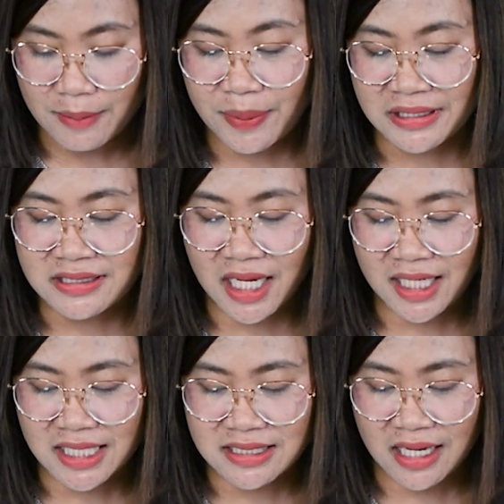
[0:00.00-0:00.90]

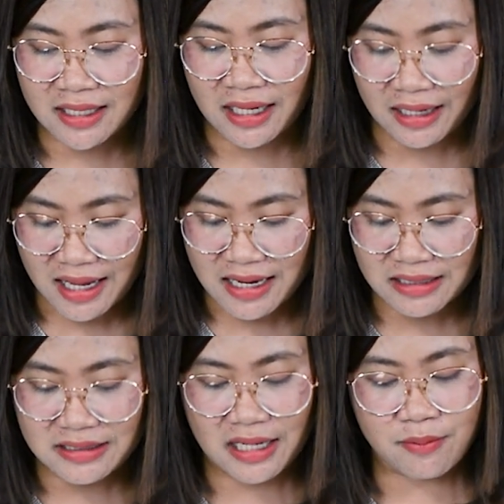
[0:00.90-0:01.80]

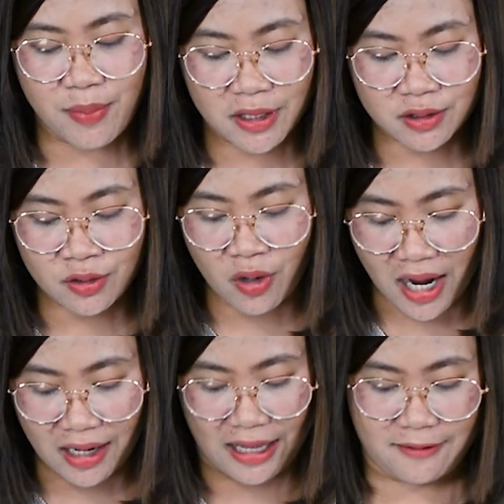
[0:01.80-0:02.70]
berjaga-jagalah dan
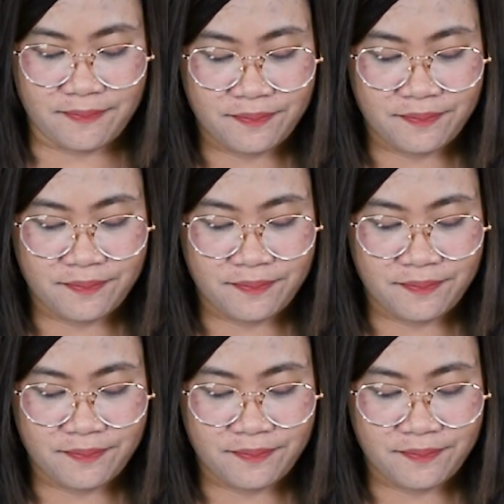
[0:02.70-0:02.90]
berdoalah